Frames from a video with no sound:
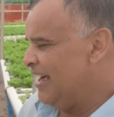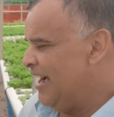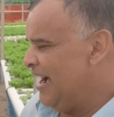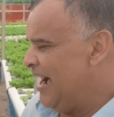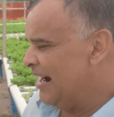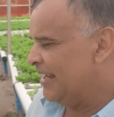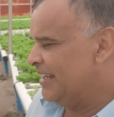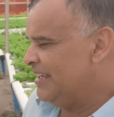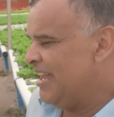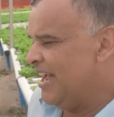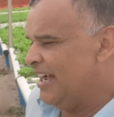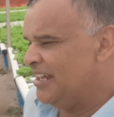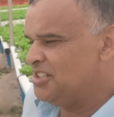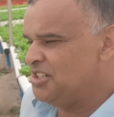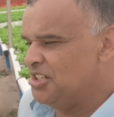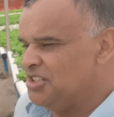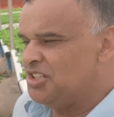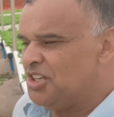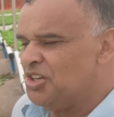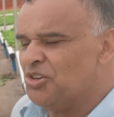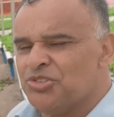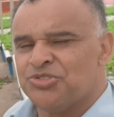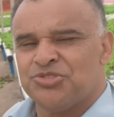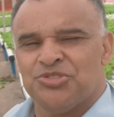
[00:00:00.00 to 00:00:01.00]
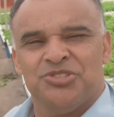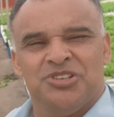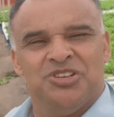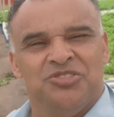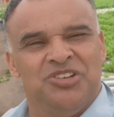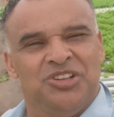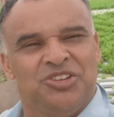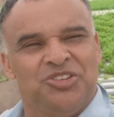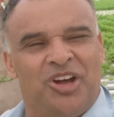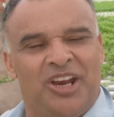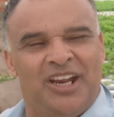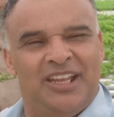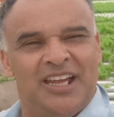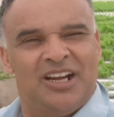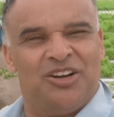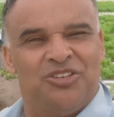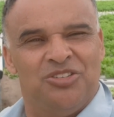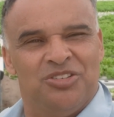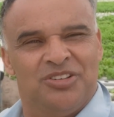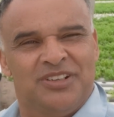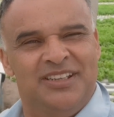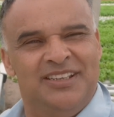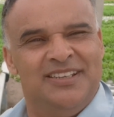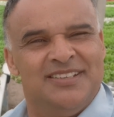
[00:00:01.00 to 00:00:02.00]
Aqui é Adnilson de Vitória da
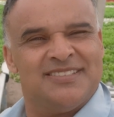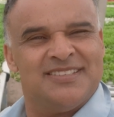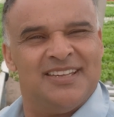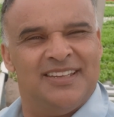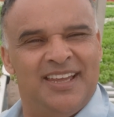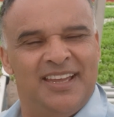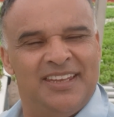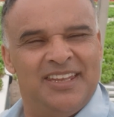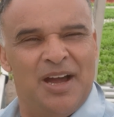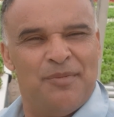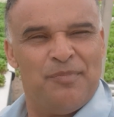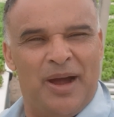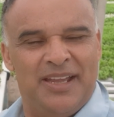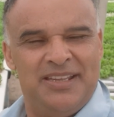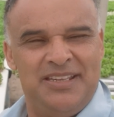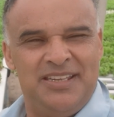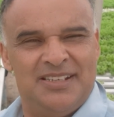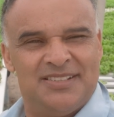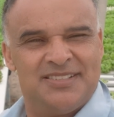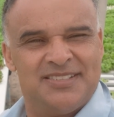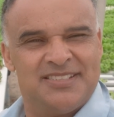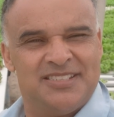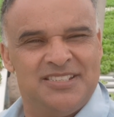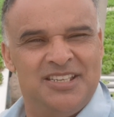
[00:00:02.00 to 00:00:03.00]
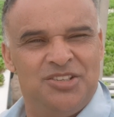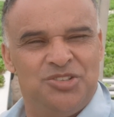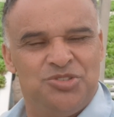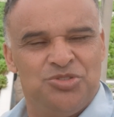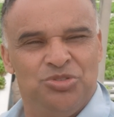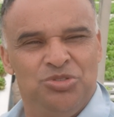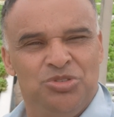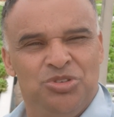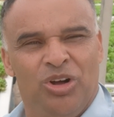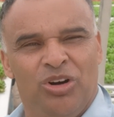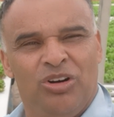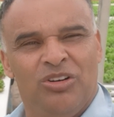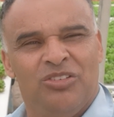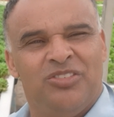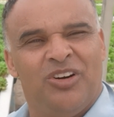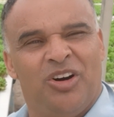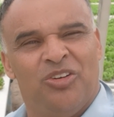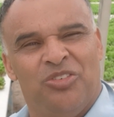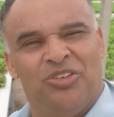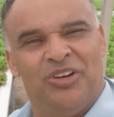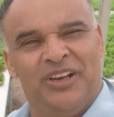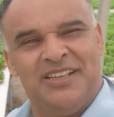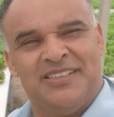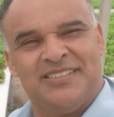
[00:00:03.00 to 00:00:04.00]
Conquista, né, na Bahia, sítio Novo
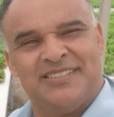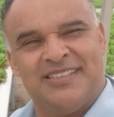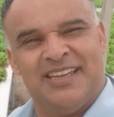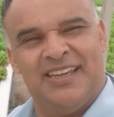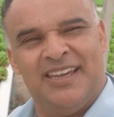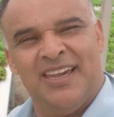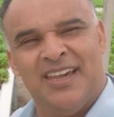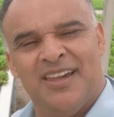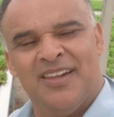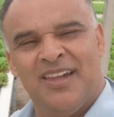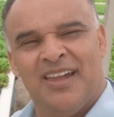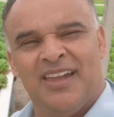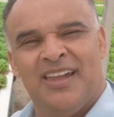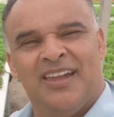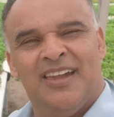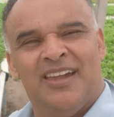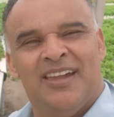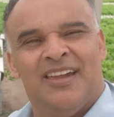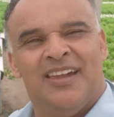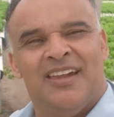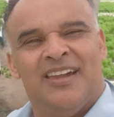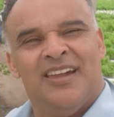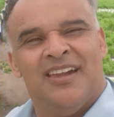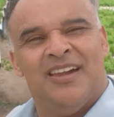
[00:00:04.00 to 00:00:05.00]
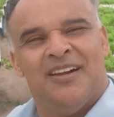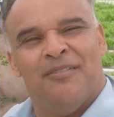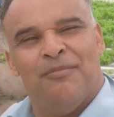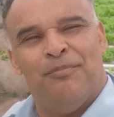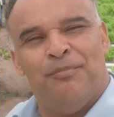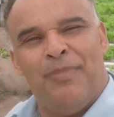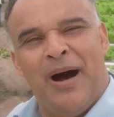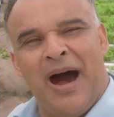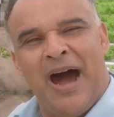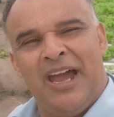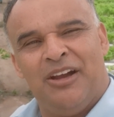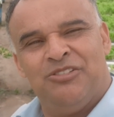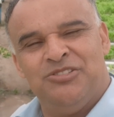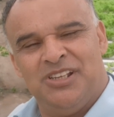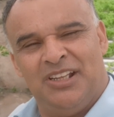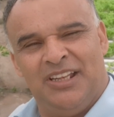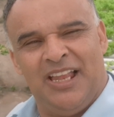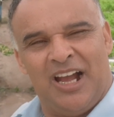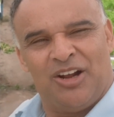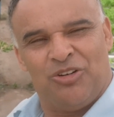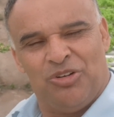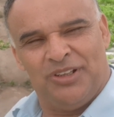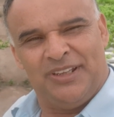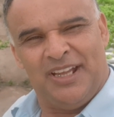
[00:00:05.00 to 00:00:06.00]
Alvorecer, bairro de
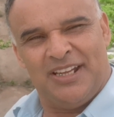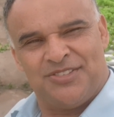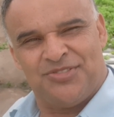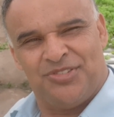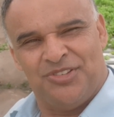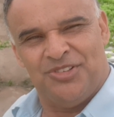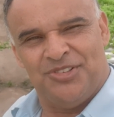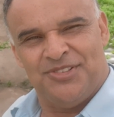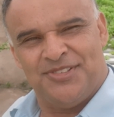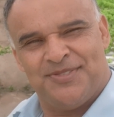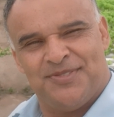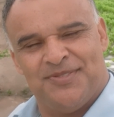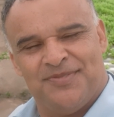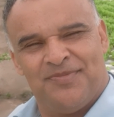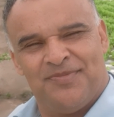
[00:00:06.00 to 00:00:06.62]
Lagoa das Flores.